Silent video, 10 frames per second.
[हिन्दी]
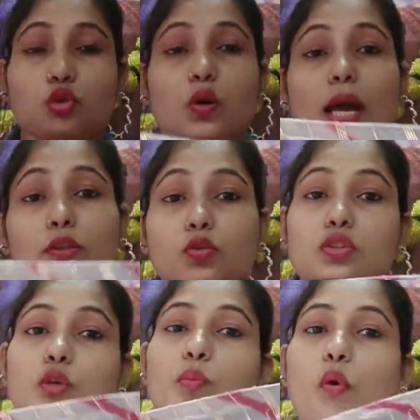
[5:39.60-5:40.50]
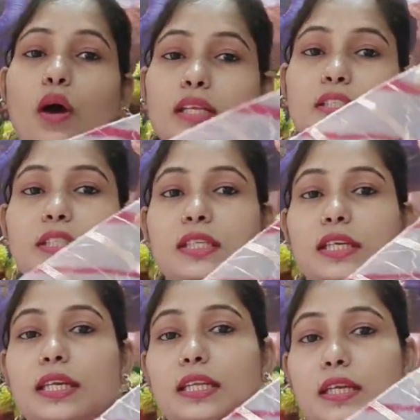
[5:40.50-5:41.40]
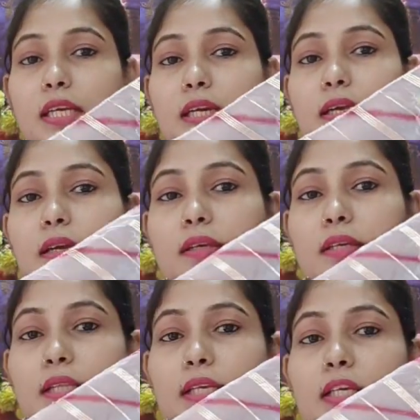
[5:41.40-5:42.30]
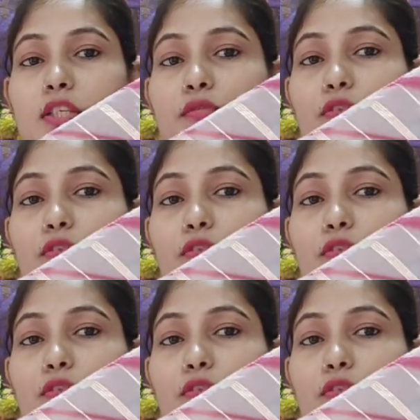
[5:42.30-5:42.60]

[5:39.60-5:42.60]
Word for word: तो चौड़ाई तो इसकी बहुत अच्छी दिख गई है देखिए ये देखिए